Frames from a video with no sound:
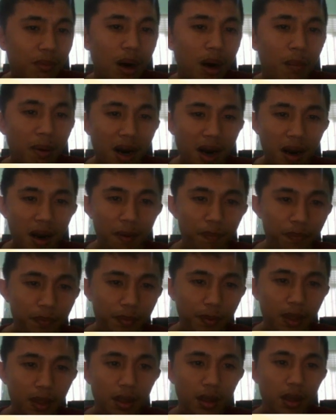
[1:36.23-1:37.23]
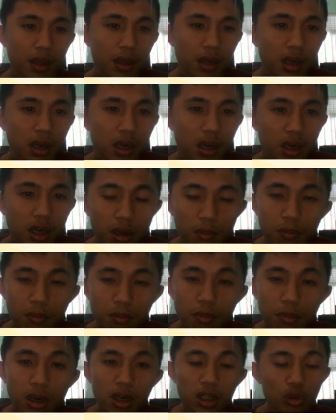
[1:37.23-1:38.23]
Bapak.
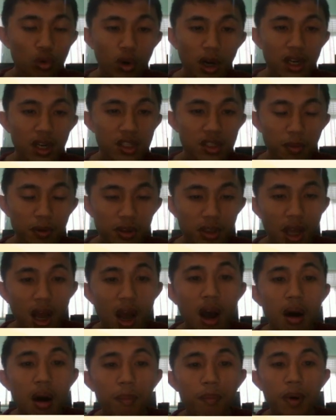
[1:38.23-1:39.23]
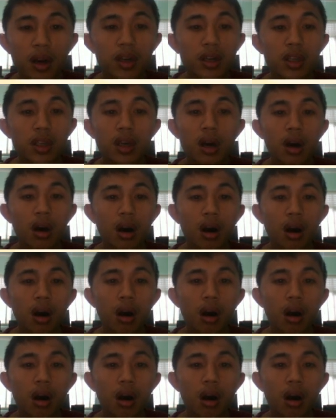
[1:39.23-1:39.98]
Ritme ketukan seperti apa dia,